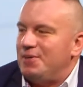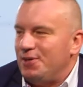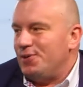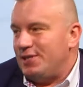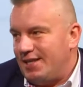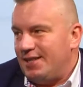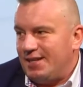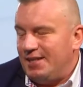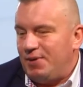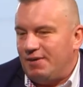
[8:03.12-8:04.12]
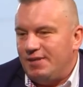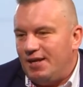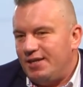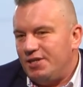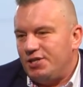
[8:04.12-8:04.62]
tego rozstania tak naprawdę,
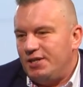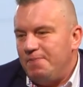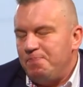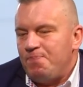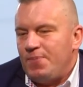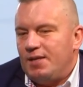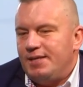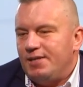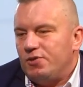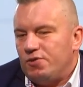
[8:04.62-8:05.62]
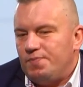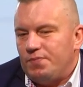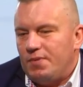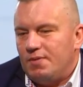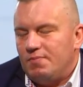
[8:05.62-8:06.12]
ale jeżeli nie, no to
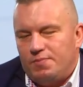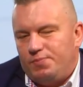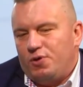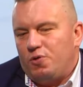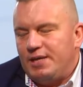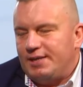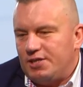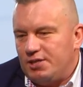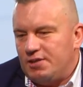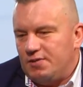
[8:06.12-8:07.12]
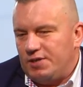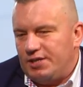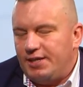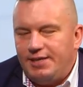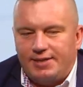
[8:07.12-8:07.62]
po kobietach często,
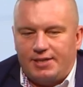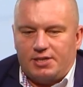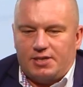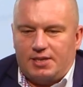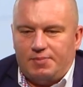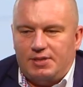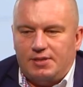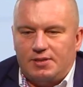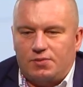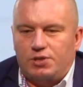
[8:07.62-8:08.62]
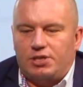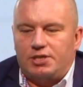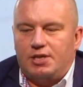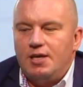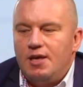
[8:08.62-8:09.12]
właśnie klientkach czasami y, słyszę,
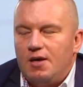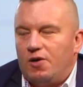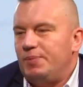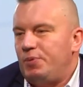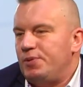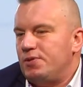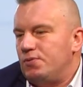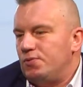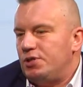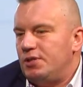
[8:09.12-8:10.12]
że one po prostu już